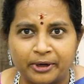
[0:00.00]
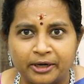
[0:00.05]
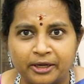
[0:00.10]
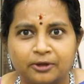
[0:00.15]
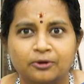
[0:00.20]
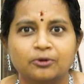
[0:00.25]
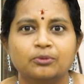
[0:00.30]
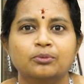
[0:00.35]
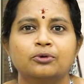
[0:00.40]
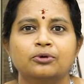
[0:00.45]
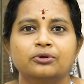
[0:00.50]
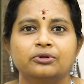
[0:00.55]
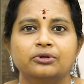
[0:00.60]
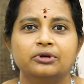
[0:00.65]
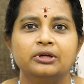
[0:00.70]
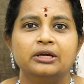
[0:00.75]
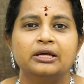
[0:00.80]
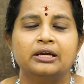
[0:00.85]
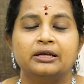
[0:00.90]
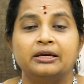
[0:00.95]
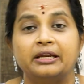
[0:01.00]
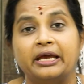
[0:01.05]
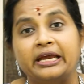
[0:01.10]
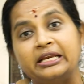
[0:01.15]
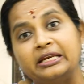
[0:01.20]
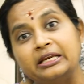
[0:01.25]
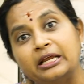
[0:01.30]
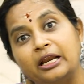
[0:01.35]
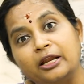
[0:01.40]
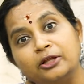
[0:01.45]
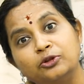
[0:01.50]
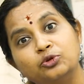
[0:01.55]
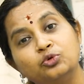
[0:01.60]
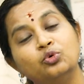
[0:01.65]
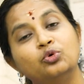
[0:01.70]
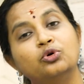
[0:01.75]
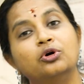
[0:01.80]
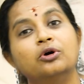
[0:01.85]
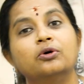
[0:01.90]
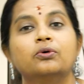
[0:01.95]
படிக்கும்போது நைட் நல்லா
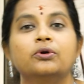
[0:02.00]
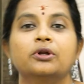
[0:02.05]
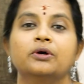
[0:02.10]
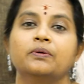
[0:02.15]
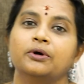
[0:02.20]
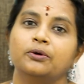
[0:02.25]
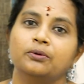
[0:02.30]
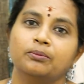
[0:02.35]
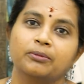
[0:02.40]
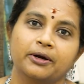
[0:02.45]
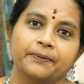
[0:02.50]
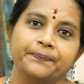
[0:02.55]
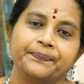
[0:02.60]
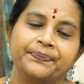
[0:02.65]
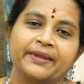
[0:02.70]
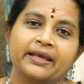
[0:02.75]
தூக்கம் கூட வருமா